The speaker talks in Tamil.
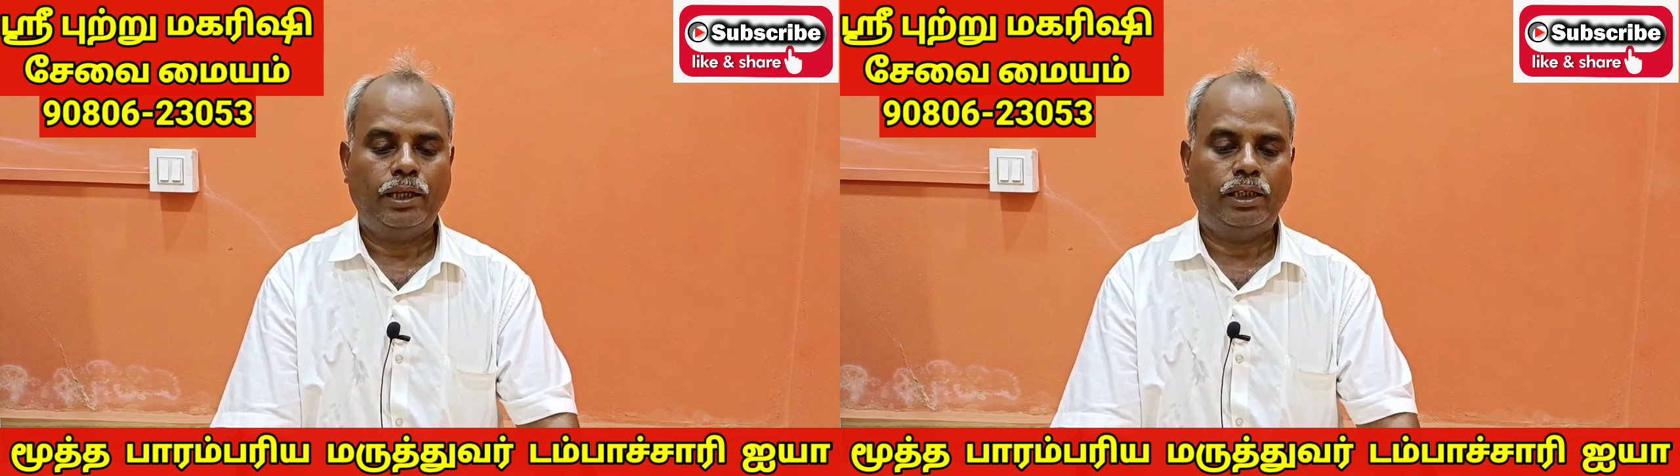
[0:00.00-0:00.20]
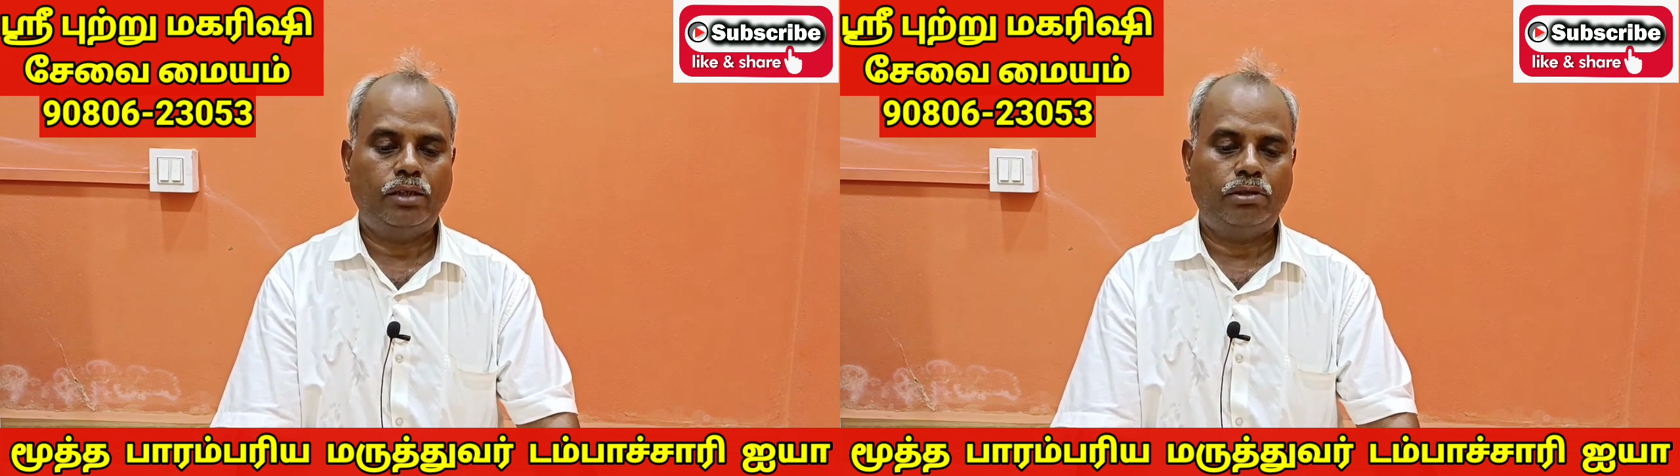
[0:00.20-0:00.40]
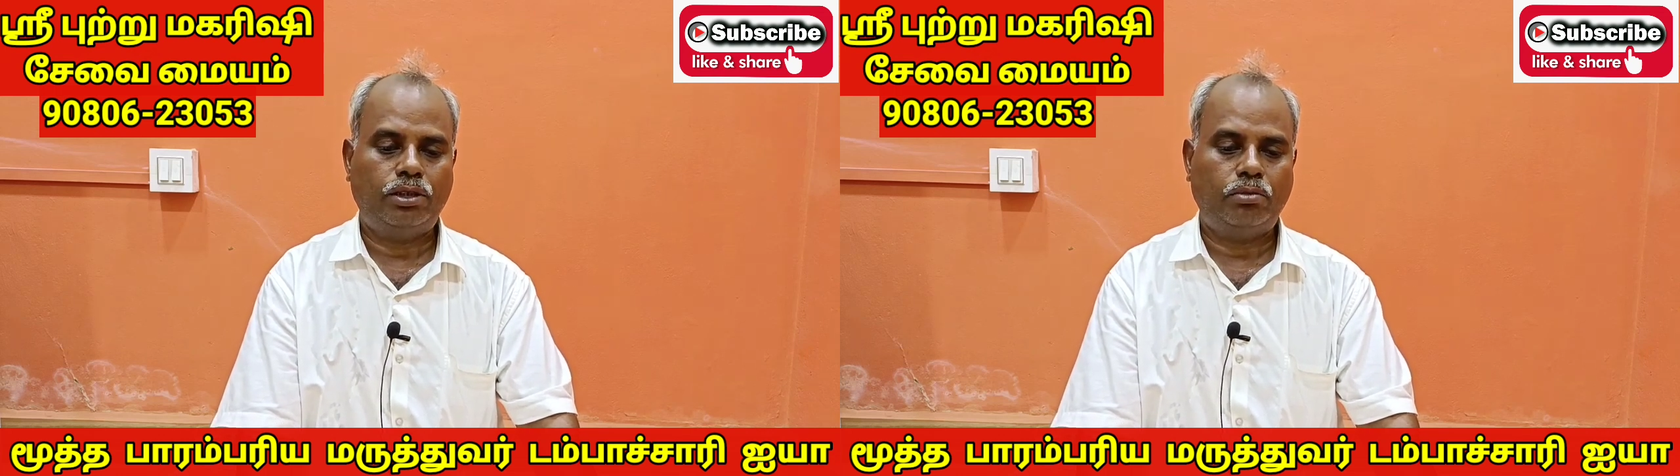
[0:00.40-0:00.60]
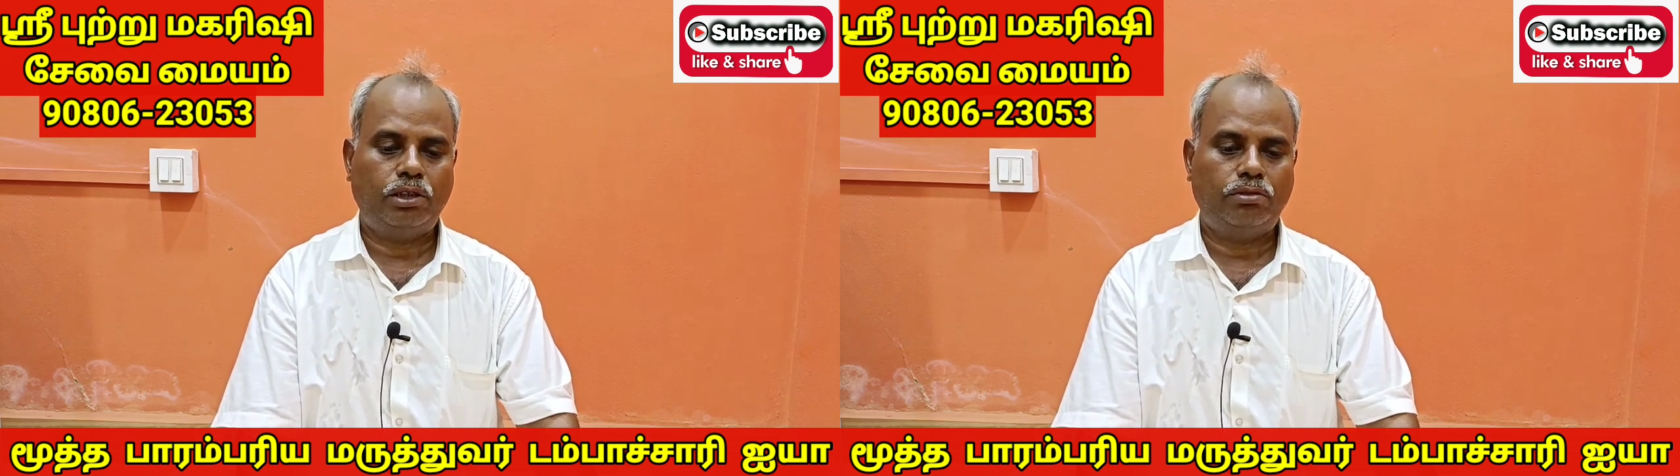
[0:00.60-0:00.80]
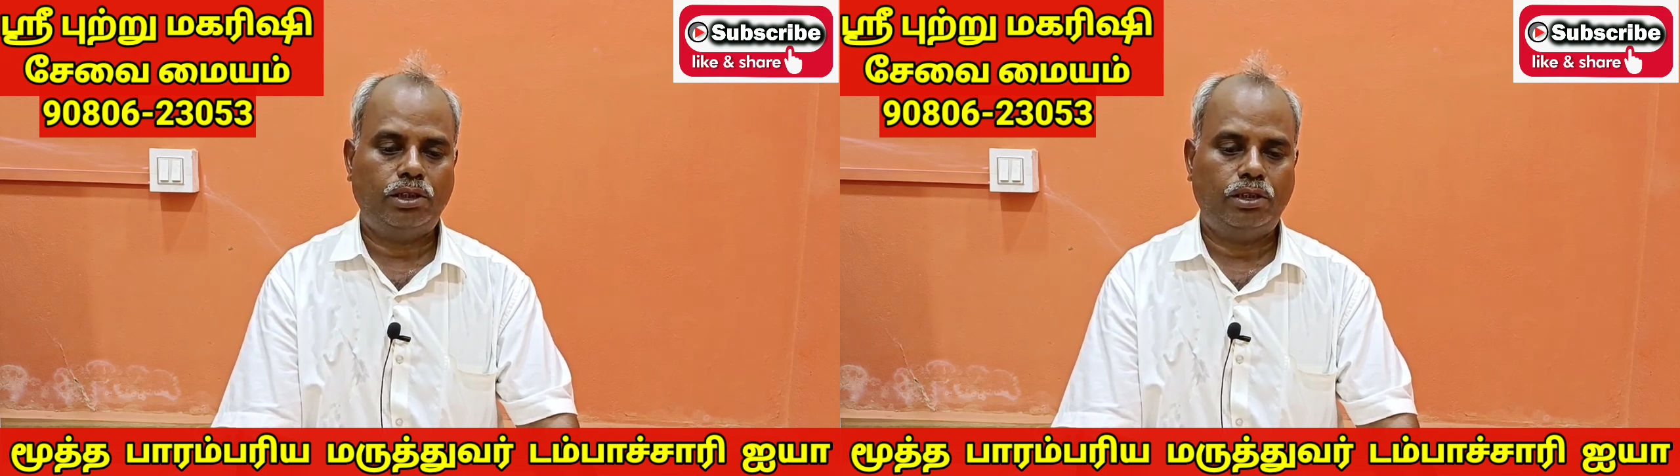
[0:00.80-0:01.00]

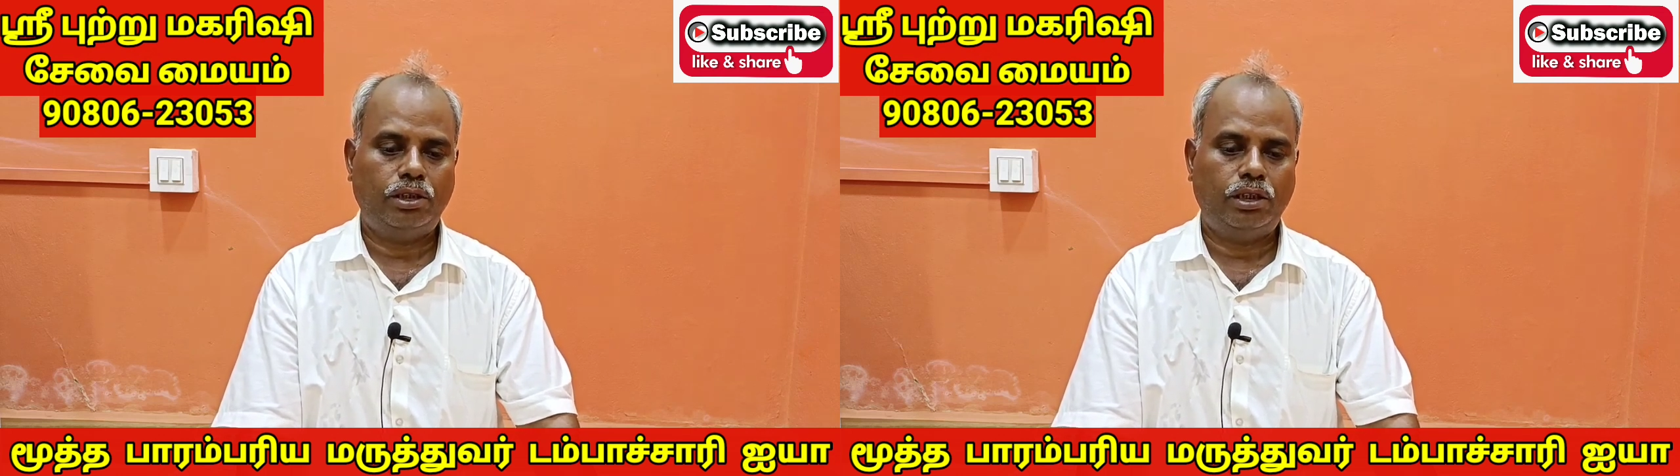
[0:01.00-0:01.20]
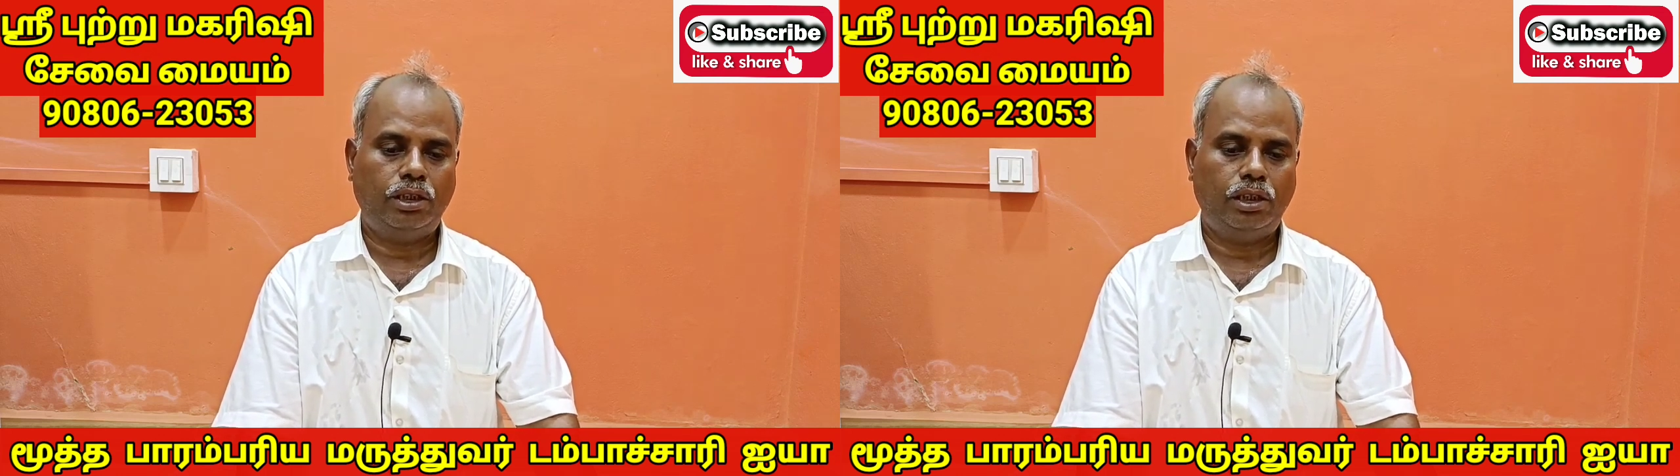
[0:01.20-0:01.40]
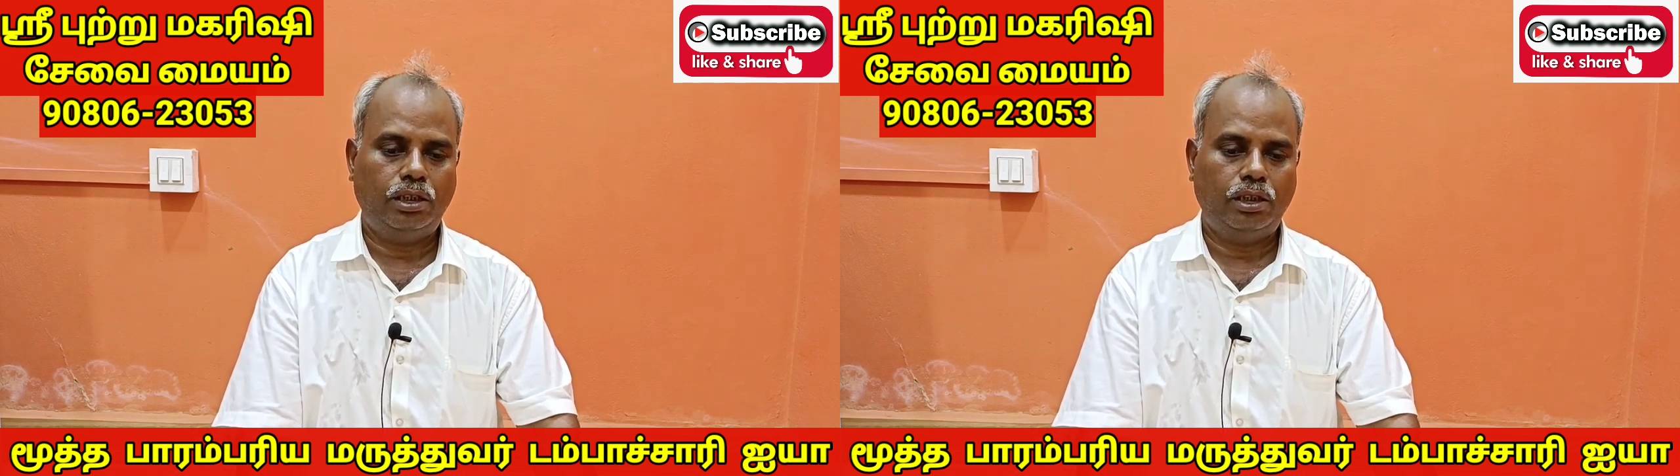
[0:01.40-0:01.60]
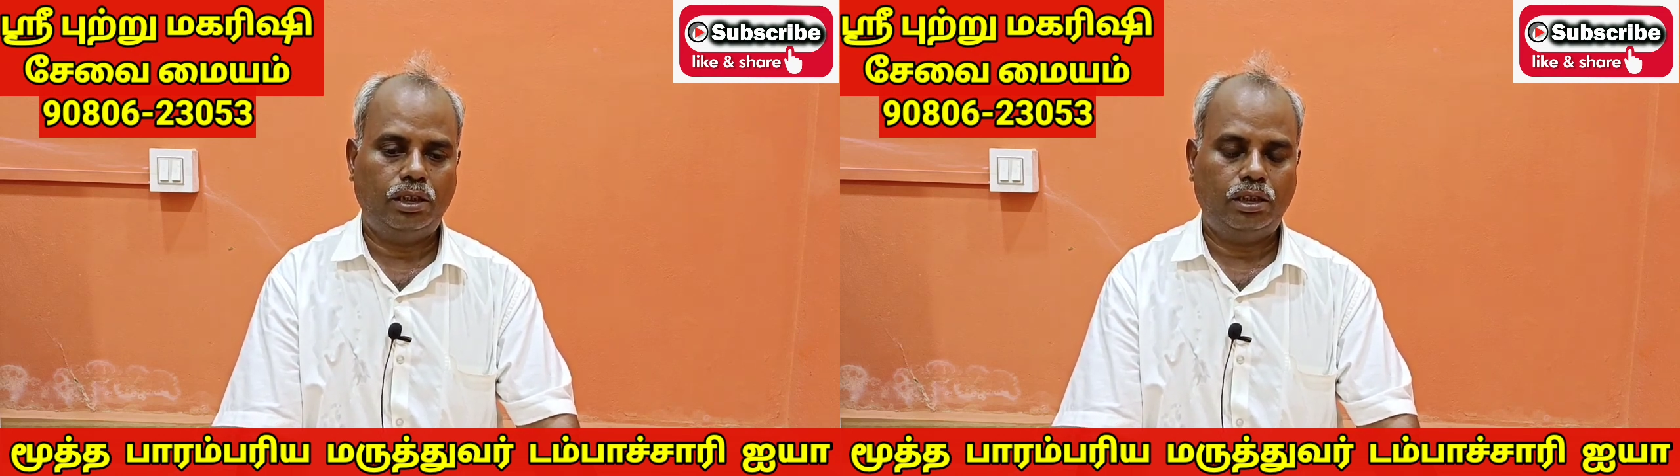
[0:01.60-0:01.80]
அதிகபட்சமாக வந்து இன்றைக்கி